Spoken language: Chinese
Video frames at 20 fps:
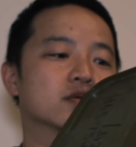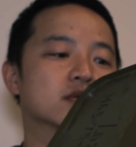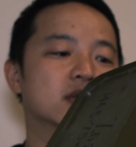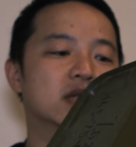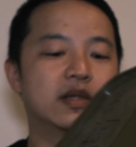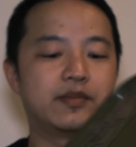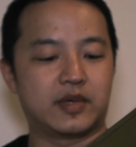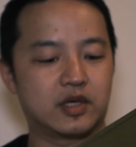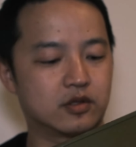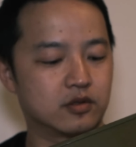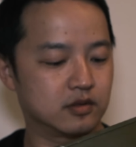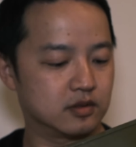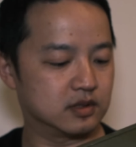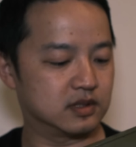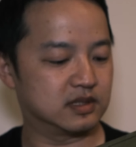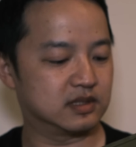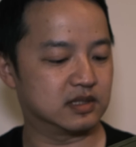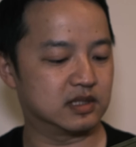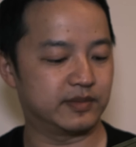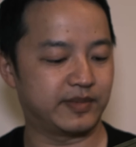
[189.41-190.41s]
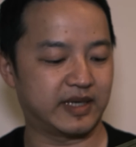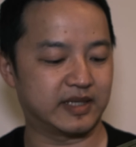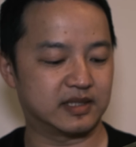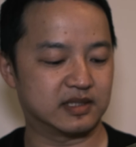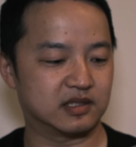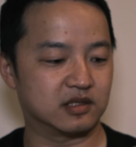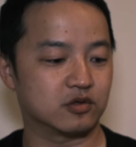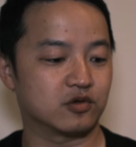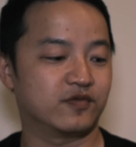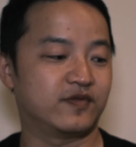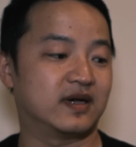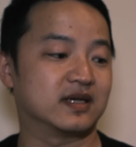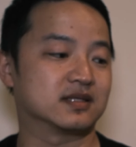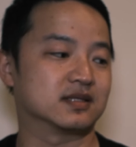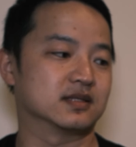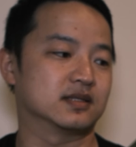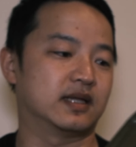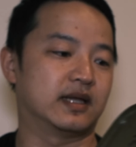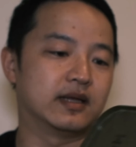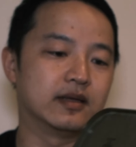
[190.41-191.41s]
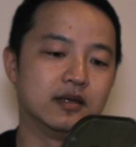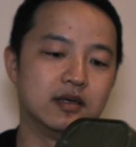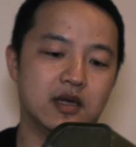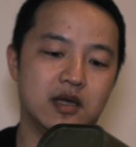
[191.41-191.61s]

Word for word: 这里面是四百四十发子弹，